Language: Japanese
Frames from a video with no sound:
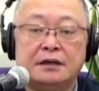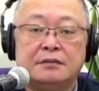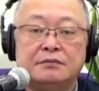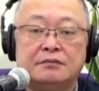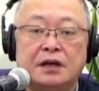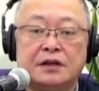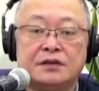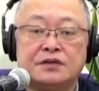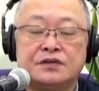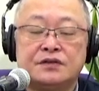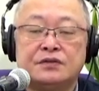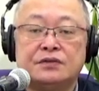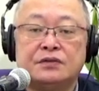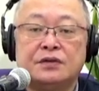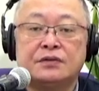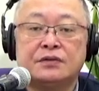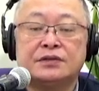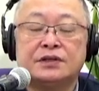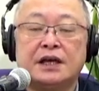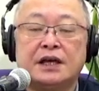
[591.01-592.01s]

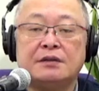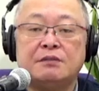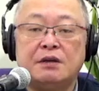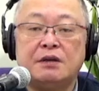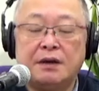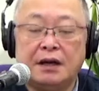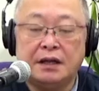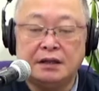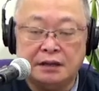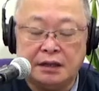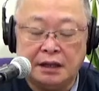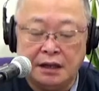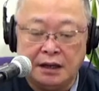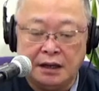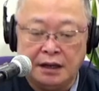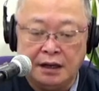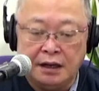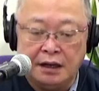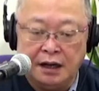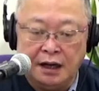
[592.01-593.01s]
16歳未満で
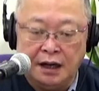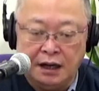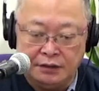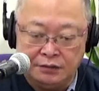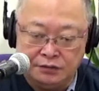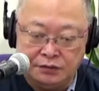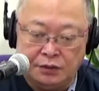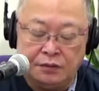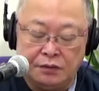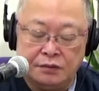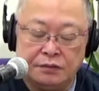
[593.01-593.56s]
あると、